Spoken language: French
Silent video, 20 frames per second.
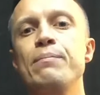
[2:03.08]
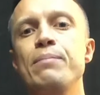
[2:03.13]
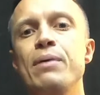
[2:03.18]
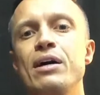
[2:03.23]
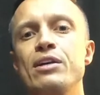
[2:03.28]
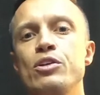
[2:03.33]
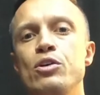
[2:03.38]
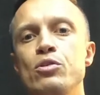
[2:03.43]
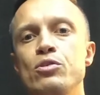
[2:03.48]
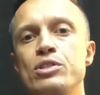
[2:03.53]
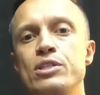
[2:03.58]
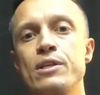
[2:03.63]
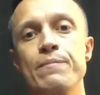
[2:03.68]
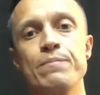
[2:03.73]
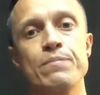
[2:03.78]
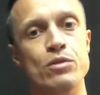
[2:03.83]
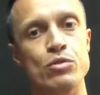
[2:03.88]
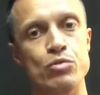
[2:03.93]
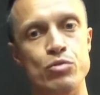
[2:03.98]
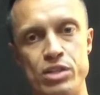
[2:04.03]
par danse
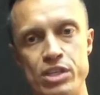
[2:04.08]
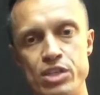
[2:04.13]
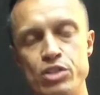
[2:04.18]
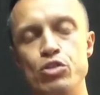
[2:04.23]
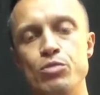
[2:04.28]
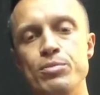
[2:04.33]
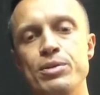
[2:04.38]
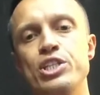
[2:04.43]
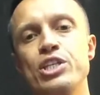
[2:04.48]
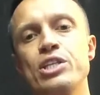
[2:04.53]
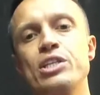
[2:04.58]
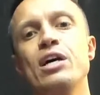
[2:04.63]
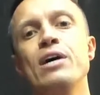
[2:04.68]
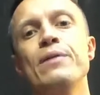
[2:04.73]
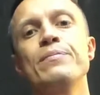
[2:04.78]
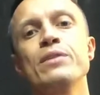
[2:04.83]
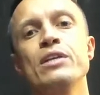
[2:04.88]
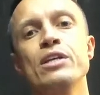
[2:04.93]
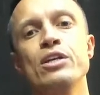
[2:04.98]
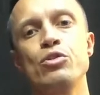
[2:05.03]
tu cliques sur
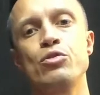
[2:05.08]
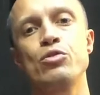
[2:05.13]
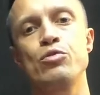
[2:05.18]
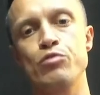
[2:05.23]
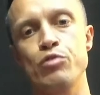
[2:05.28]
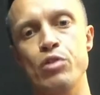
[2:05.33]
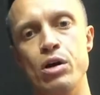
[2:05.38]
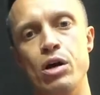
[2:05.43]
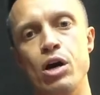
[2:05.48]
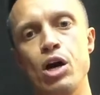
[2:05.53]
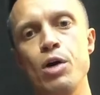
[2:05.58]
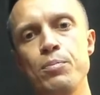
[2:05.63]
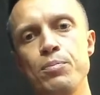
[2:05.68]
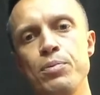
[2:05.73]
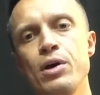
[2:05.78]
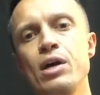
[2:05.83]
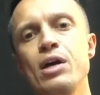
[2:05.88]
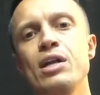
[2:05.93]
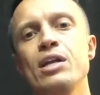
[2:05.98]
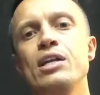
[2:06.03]
Bachata et tu vois, hop,
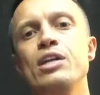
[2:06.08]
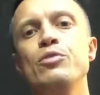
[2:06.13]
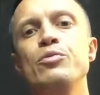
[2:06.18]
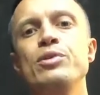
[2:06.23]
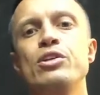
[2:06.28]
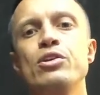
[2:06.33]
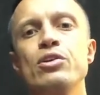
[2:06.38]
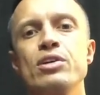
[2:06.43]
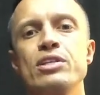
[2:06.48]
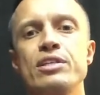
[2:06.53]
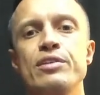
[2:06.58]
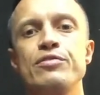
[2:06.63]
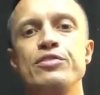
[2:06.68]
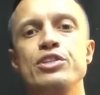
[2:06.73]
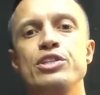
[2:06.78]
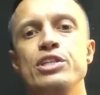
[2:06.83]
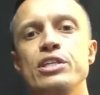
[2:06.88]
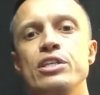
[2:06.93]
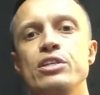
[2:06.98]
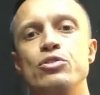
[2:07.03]
les 8 heures
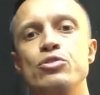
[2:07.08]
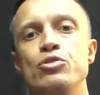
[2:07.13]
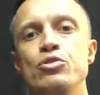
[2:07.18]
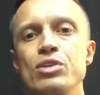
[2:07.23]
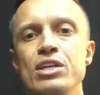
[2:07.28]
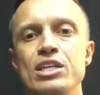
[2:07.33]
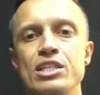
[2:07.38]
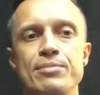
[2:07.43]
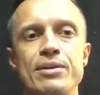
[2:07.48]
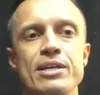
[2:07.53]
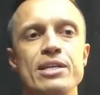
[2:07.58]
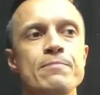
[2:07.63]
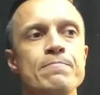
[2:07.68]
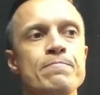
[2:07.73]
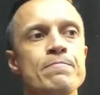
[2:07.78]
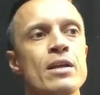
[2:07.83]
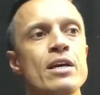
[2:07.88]
s'afficher sur la semaine.